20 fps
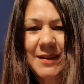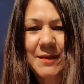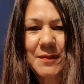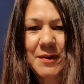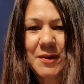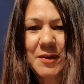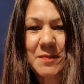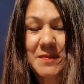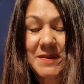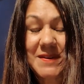
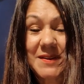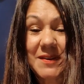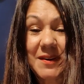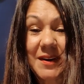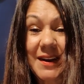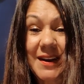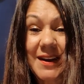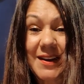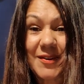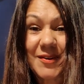Bueno, empezó
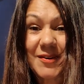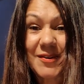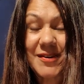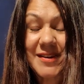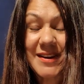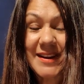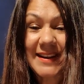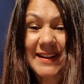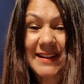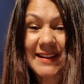raro
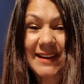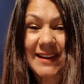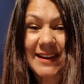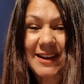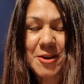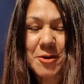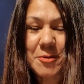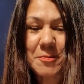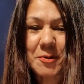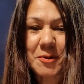este
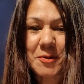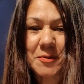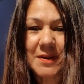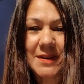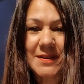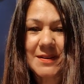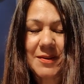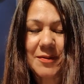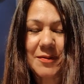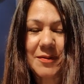año, pero va a
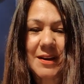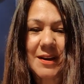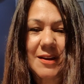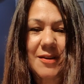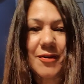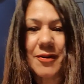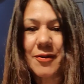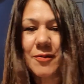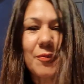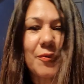ser un
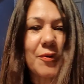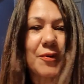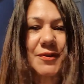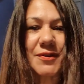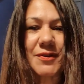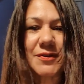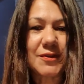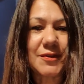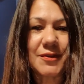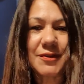año
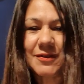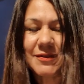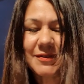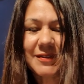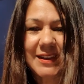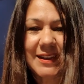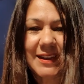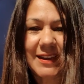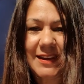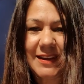hermoso
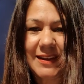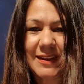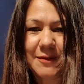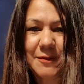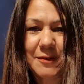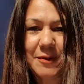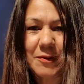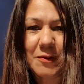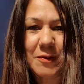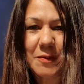y
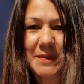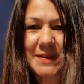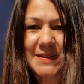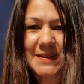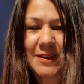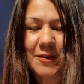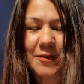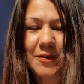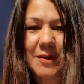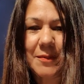bueno, lo
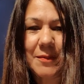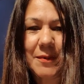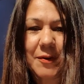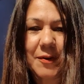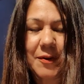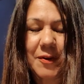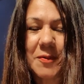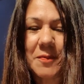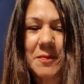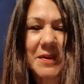empezás con la
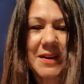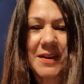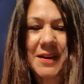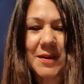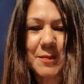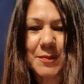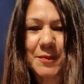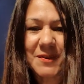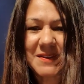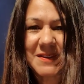mejor
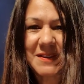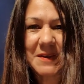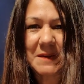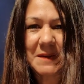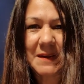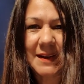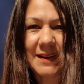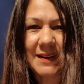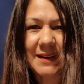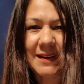compañía
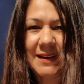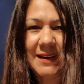posible.